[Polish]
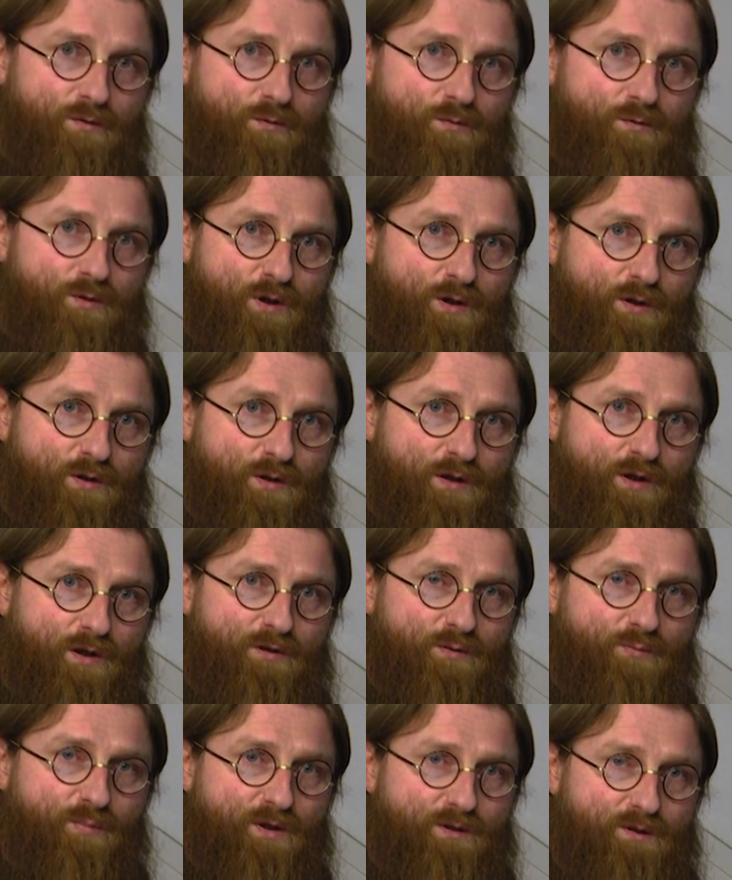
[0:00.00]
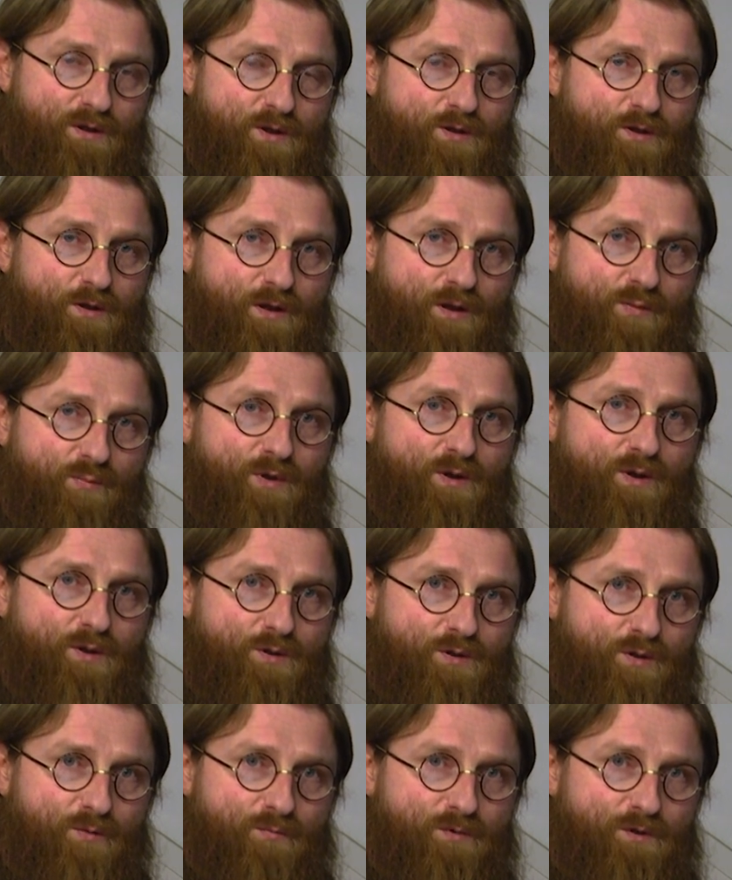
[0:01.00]
tutaj na spacerze, na
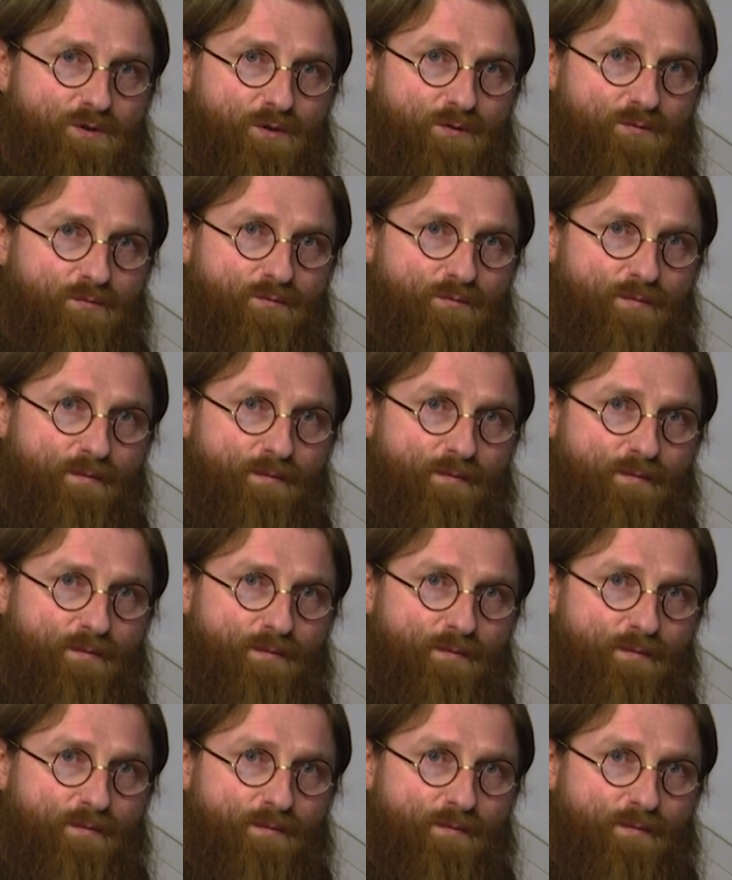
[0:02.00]
pielgrzymce